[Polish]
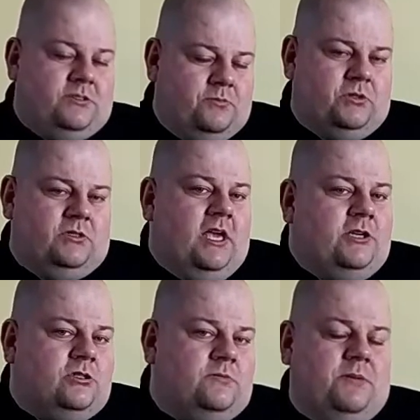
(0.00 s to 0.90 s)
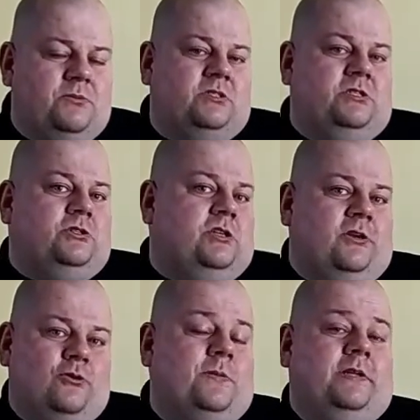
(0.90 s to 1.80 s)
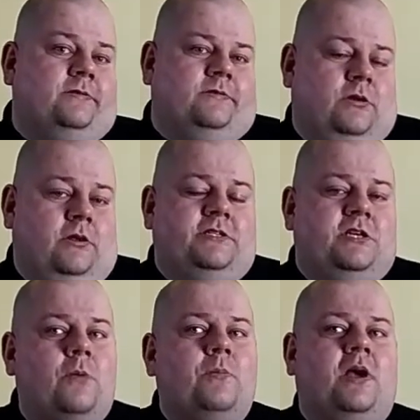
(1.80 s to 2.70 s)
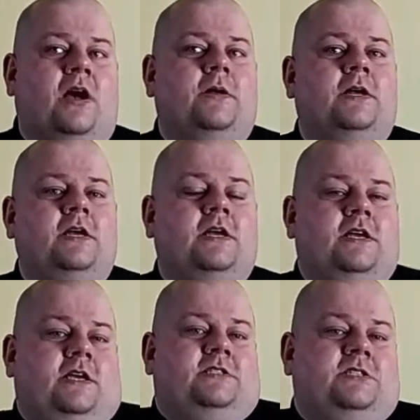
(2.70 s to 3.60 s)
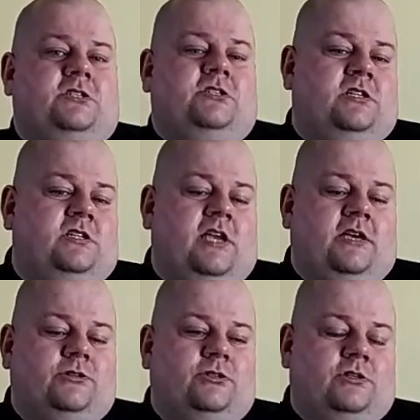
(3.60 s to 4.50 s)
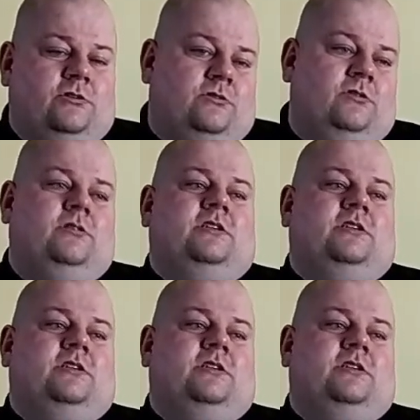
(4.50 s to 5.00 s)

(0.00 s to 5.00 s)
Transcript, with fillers: jest mocniejszy, ma mocniejszy argument. Koniec, kropka. Jesteś silniejszy, no to